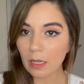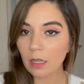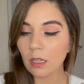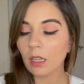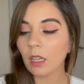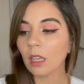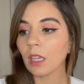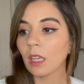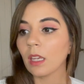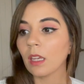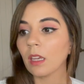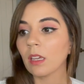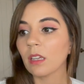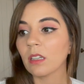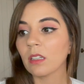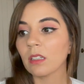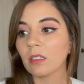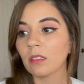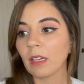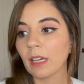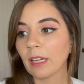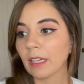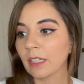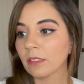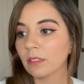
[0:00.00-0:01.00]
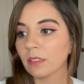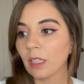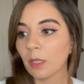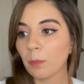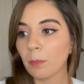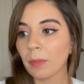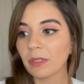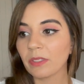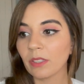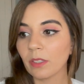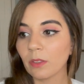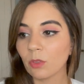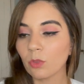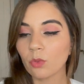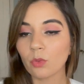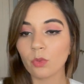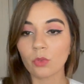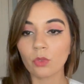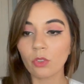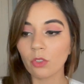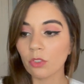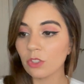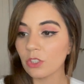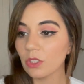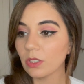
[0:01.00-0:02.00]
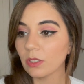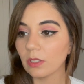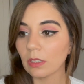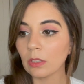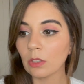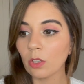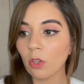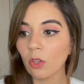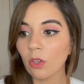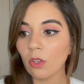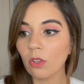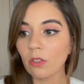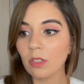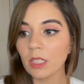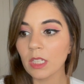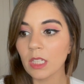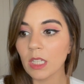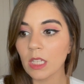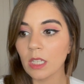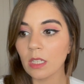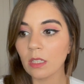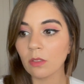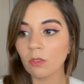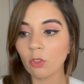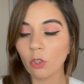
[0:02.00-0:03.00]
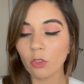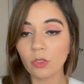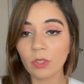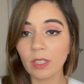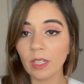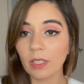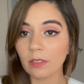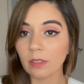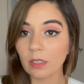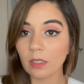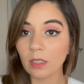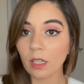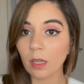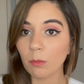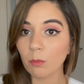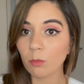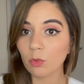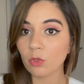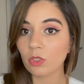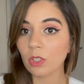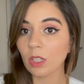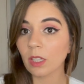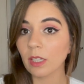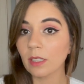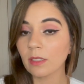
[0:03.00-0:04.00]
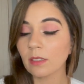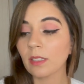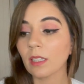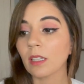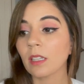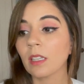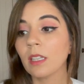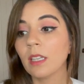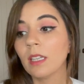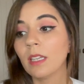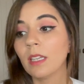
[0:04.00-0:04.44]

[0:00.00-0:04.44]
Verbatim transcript: eh, la gente ahí pasando en sus coches y todo y no se le acerca mucha gente.